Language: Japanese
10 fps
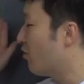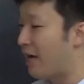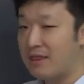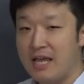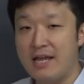いうの
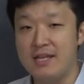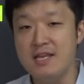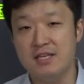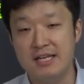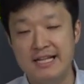があって、
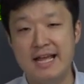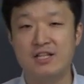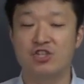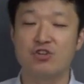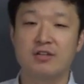任期にね
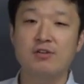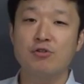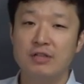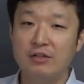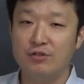んじゅっかこ
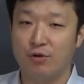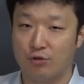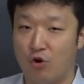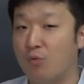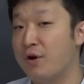くだというこ
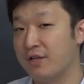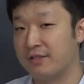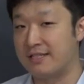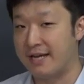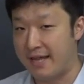とを覚えてく
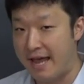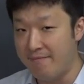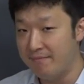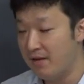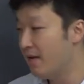ださい
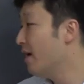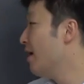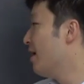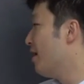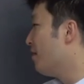ね。
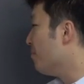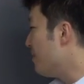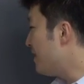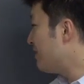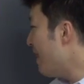
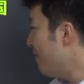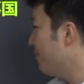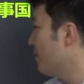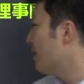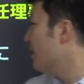みっつめ、
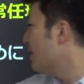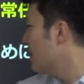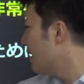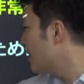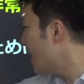
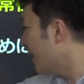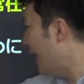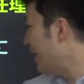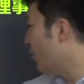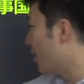世
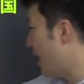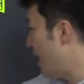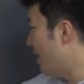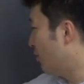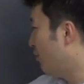界の
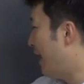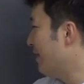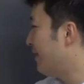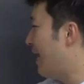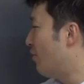平和と
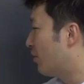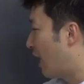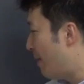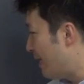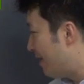安定の
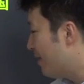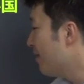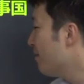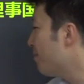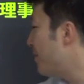ために
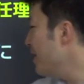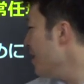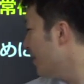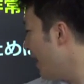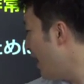
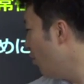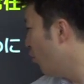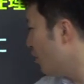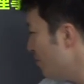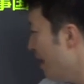
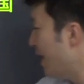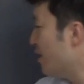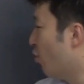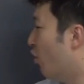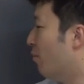ピーケーオー には
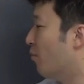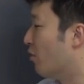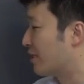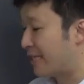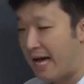日本
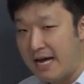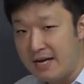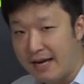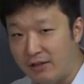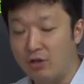も
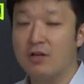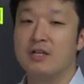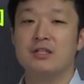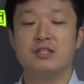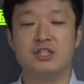参加と。
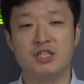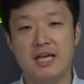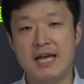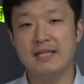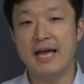自
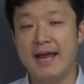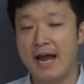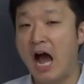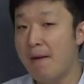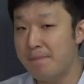衛隊
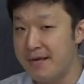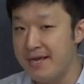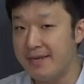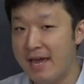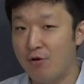が
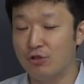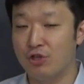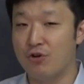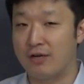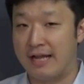ピーケーオー
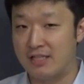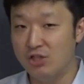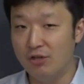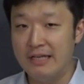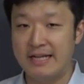という活
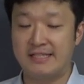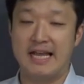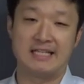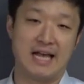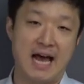動にです
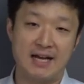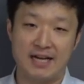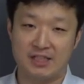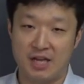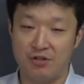ね参
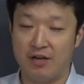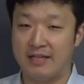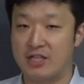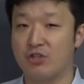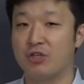加しているという
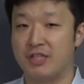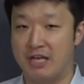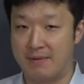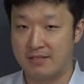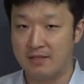話をして
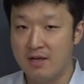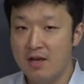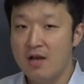いきます。